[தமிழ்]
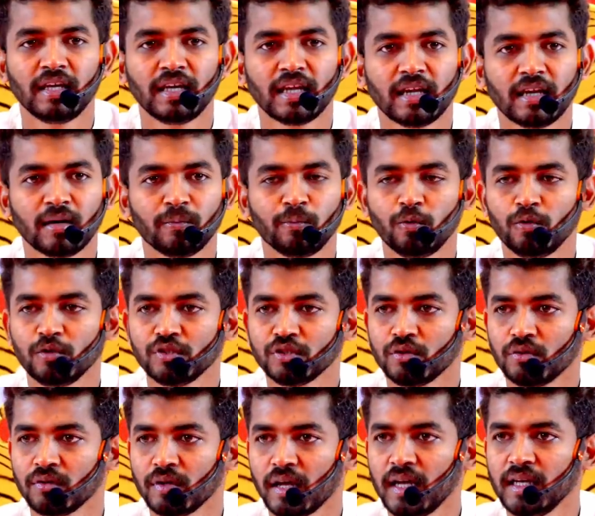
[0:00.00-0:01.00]
நீங்கள் என்ன
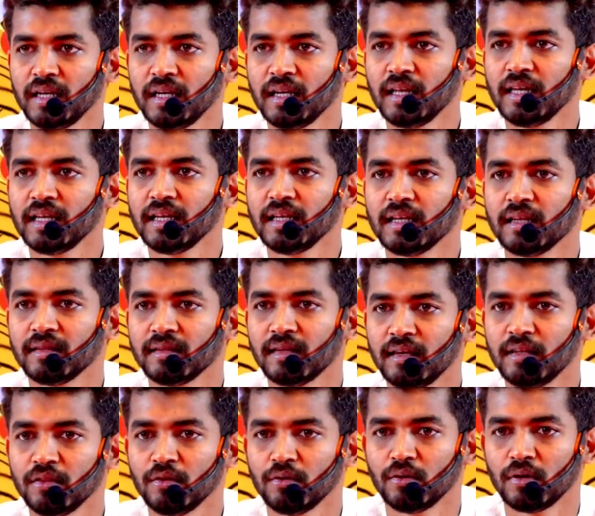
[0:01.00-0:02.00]
புரிஞ்சுக்கணும்னா இன்றைக்கி நீங்கள்
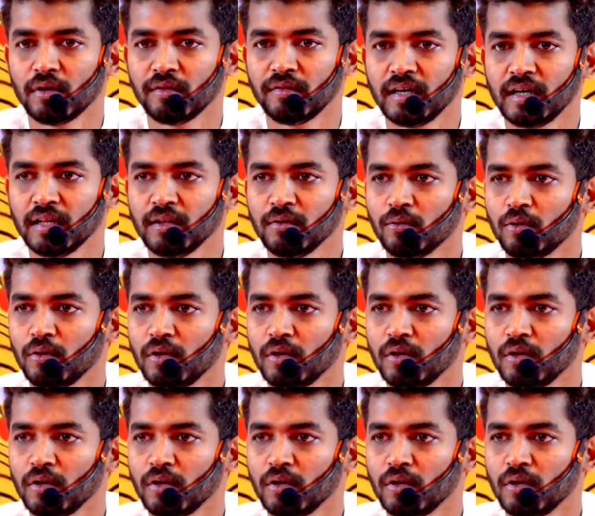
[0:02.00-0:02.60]
தெரிந்து கொள்ள வேண்டியது